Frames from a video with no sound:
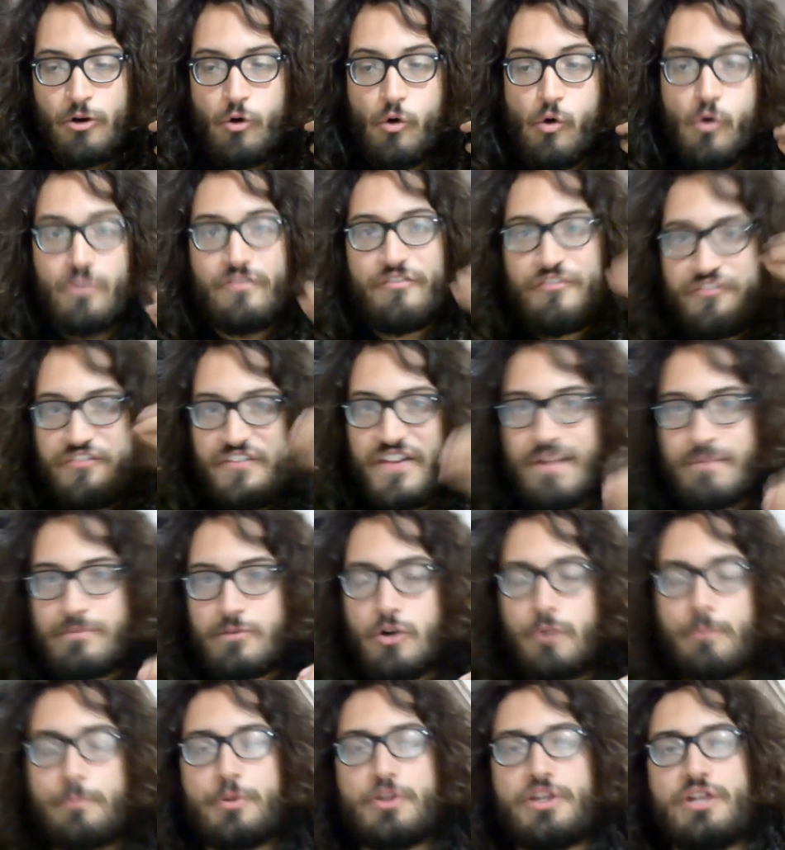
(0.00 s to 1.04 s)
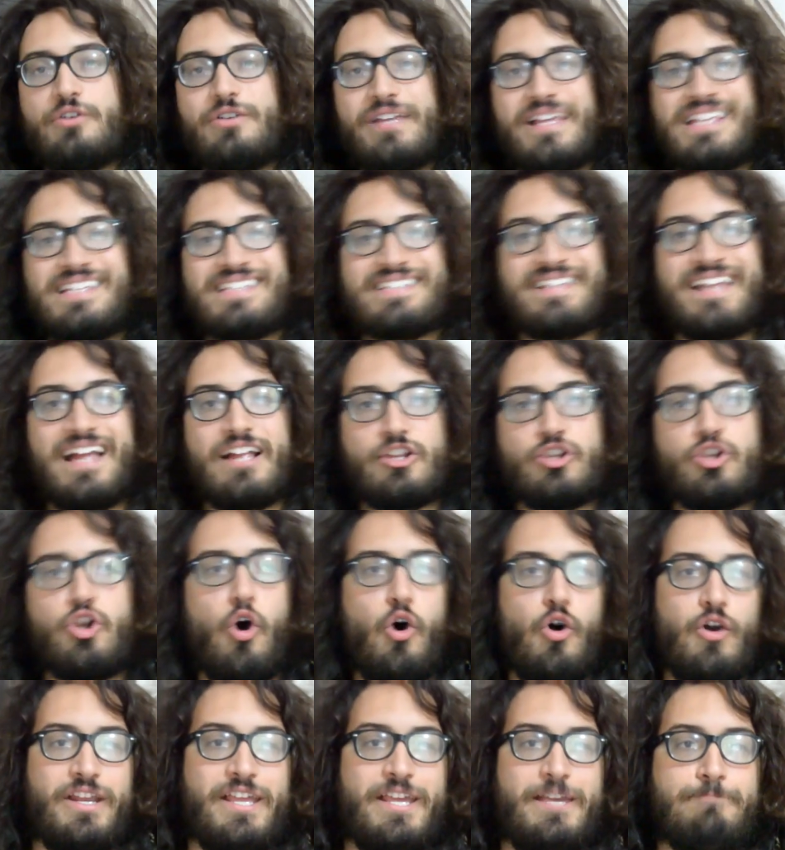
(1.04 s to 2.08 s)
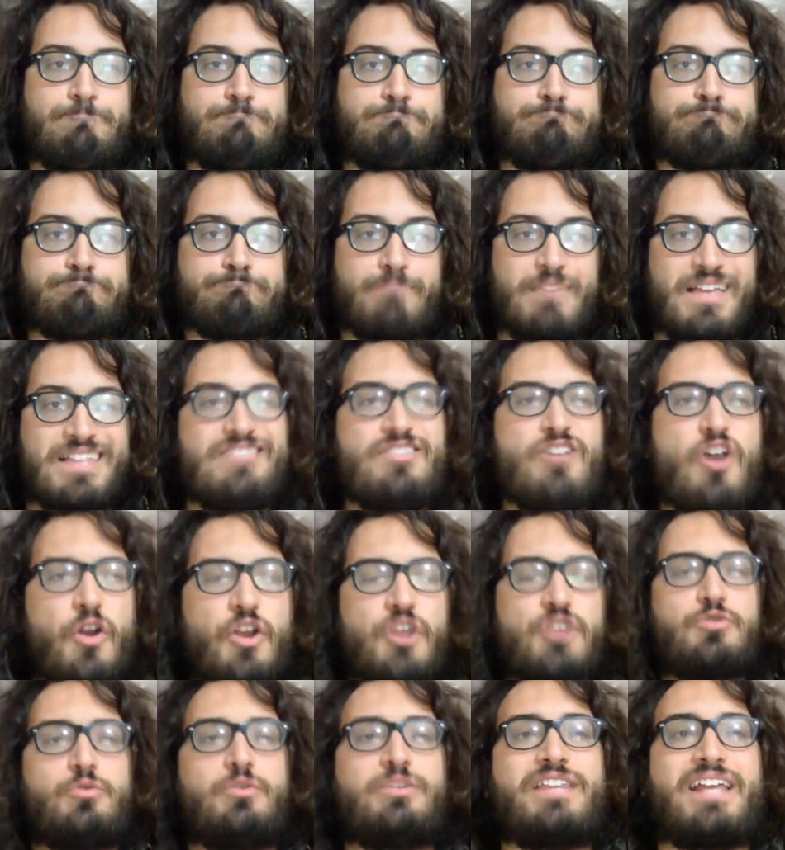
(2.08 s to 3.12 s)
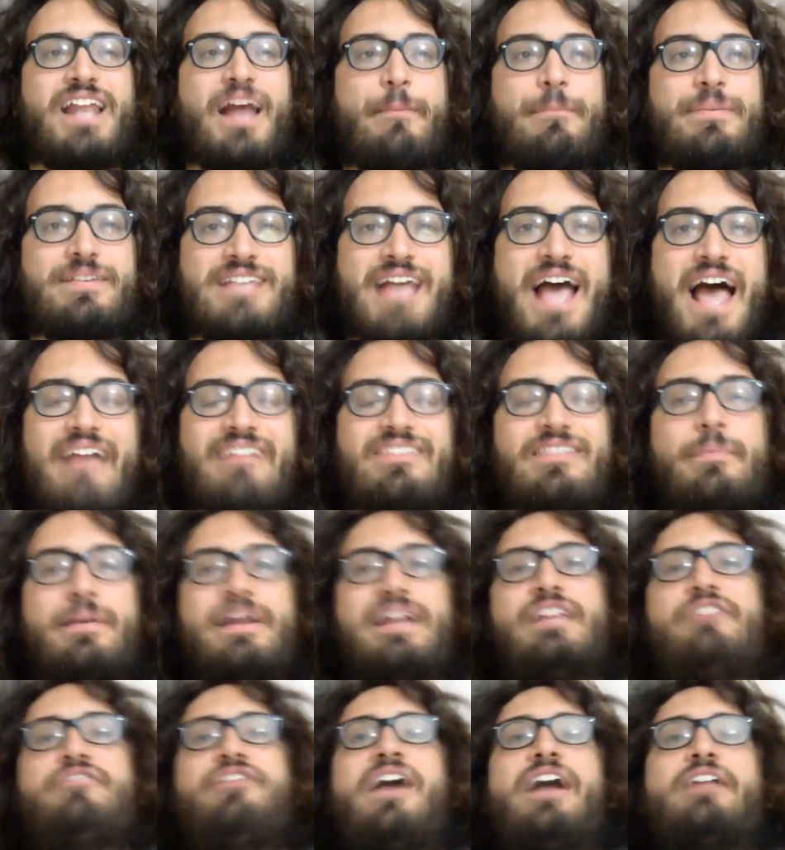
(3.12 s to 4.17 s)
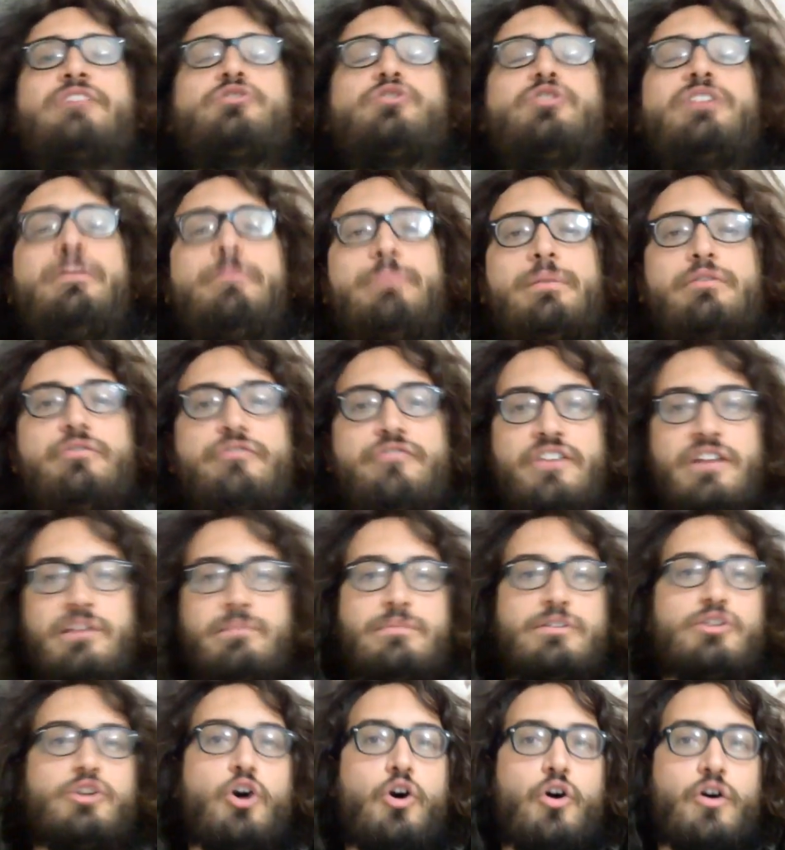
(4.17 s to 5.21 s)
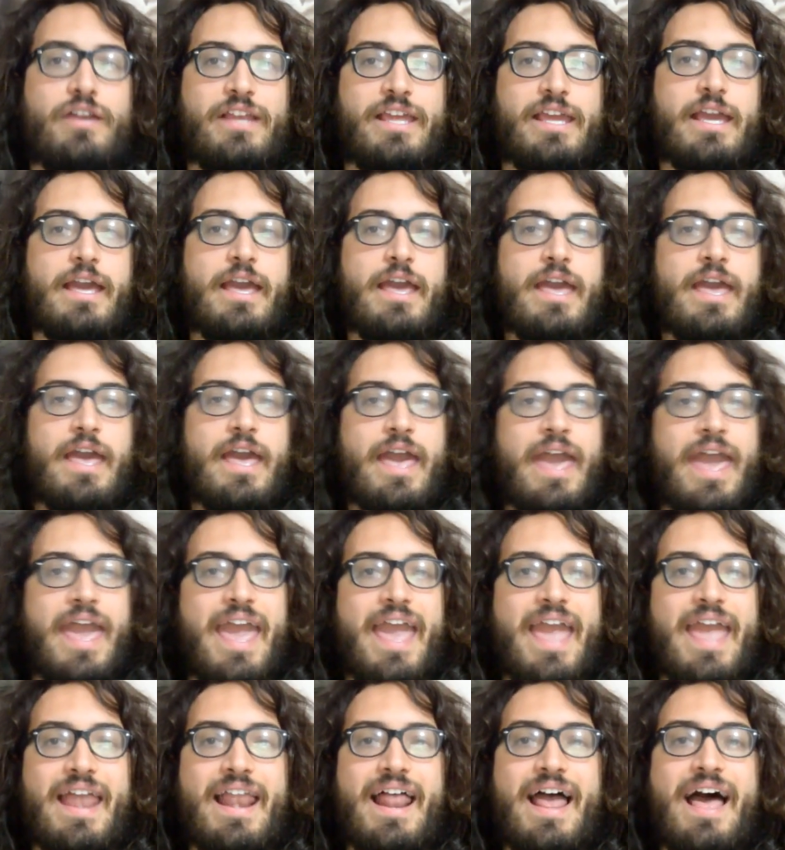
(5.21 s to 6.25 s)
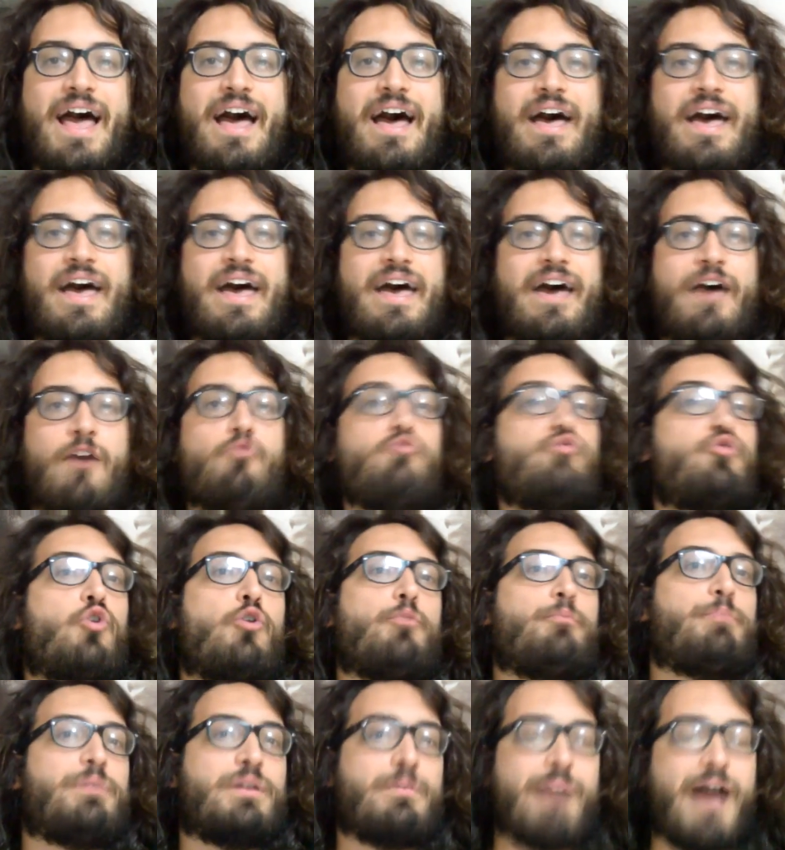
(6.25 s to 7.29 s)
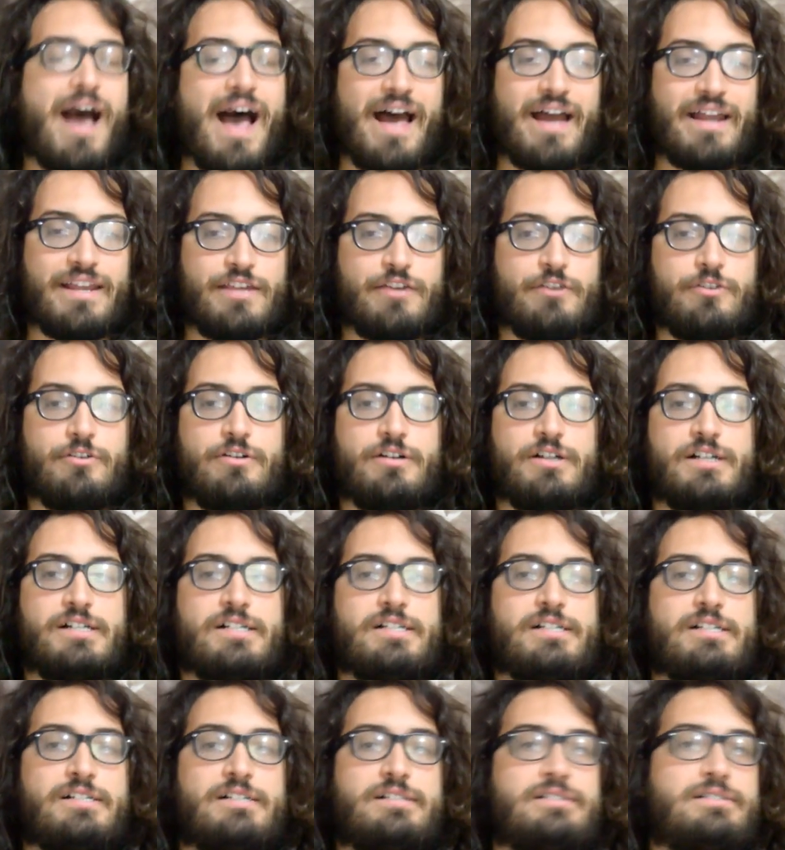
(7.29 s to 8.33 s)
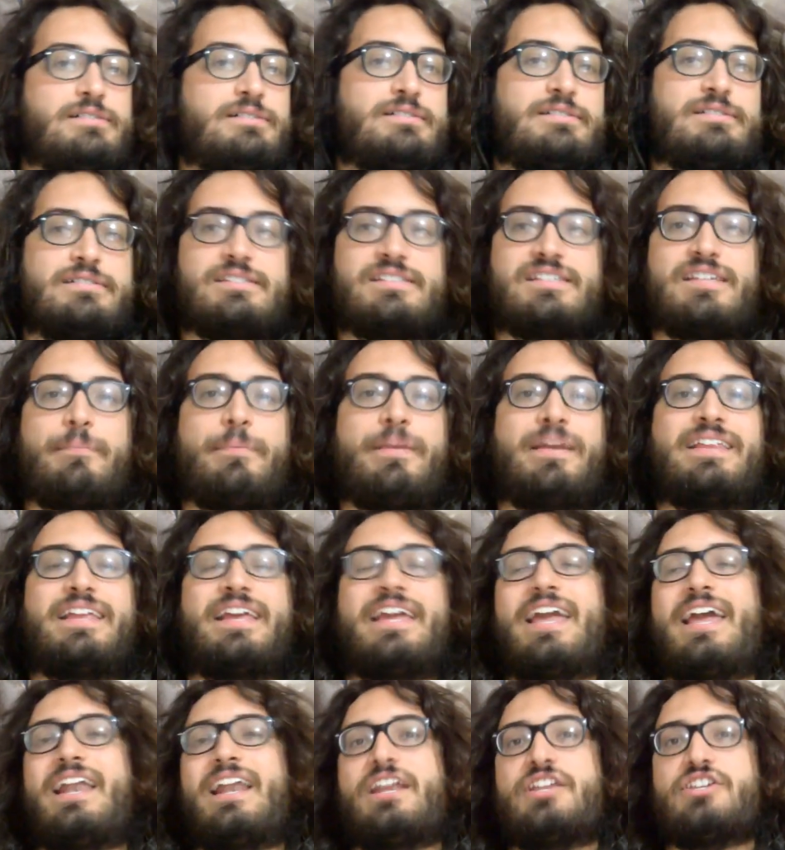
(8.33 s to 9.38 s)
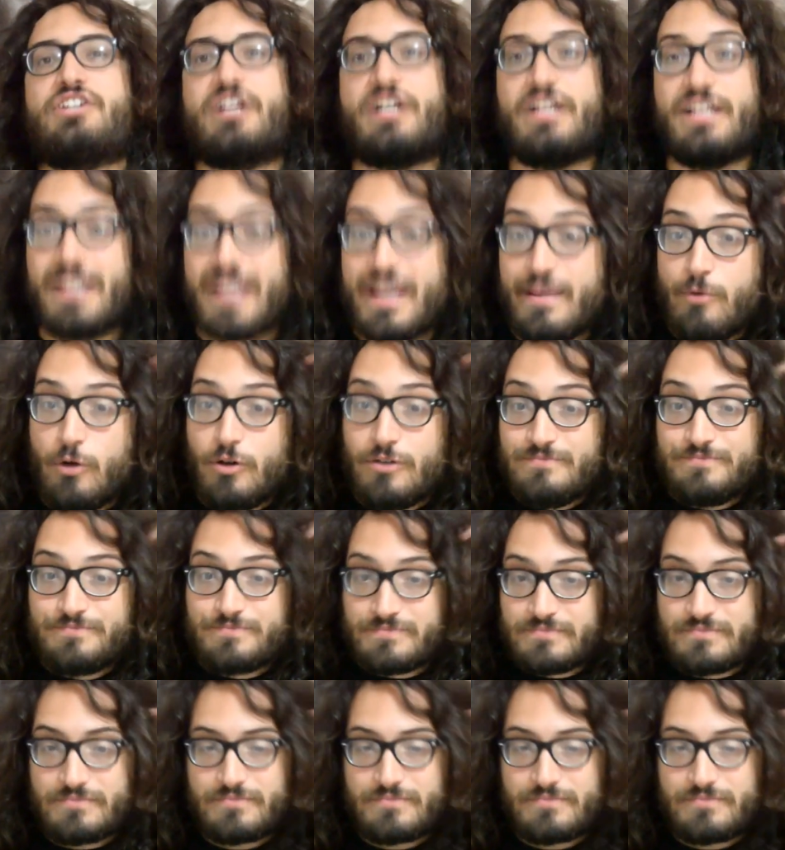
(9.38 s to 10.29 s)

un film con protagonista Dory non risulterà pesante perché di fatto nel primo film Dory era uh, un comprimario, uh, sapete che alla ricerca di Nemo